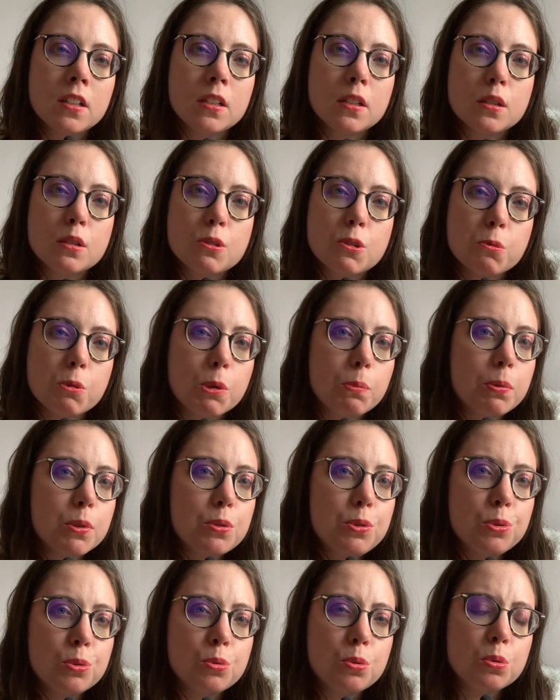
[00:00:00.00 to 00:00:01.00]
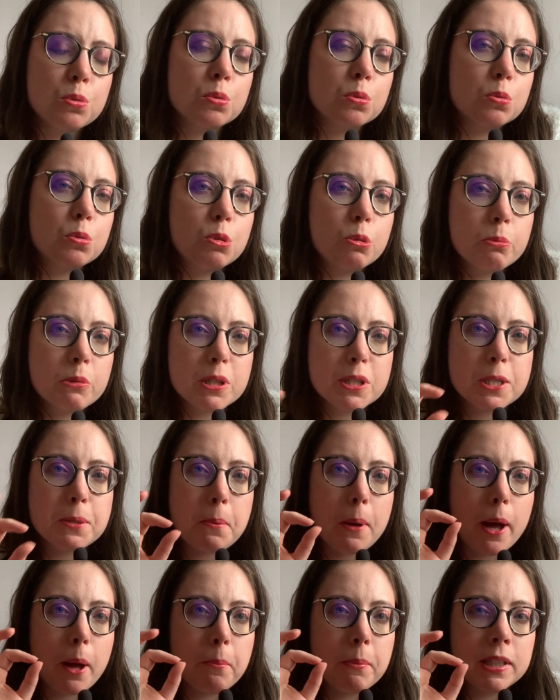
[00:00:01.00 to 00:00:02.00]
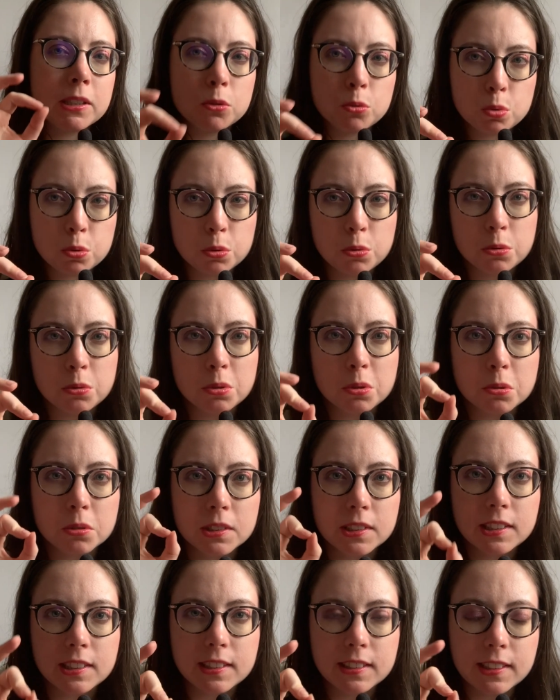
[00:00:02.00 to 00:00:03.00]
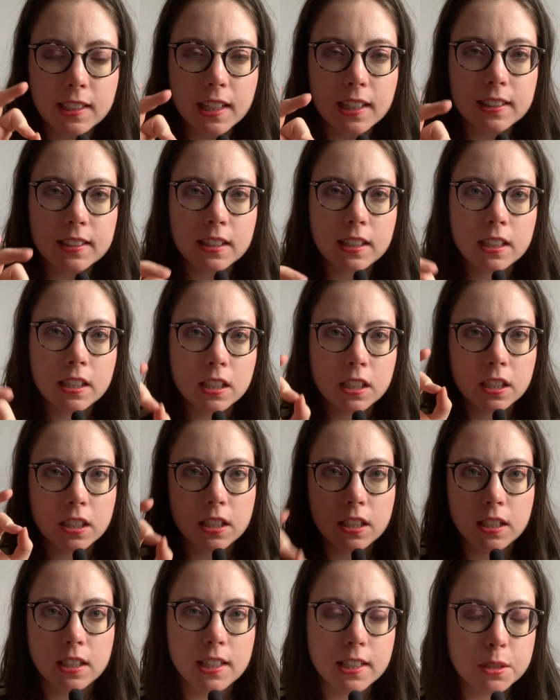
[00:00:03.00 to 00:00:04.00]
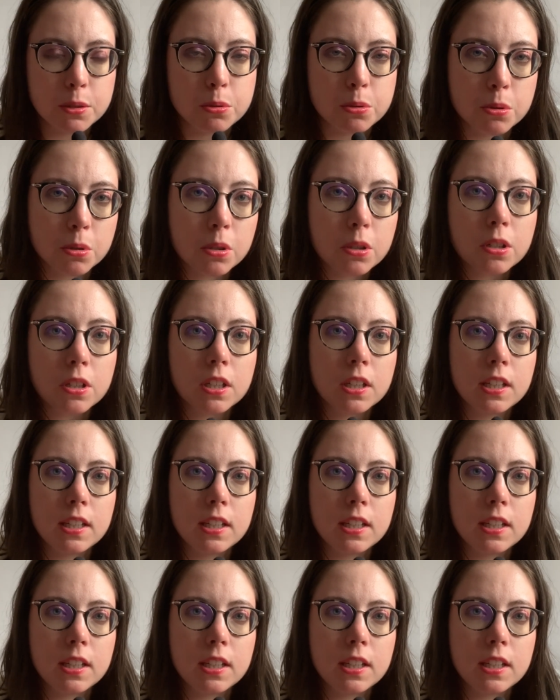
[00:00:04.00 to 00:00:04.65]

Je te propose du coup qu'on commence par ma toute dernière lecture,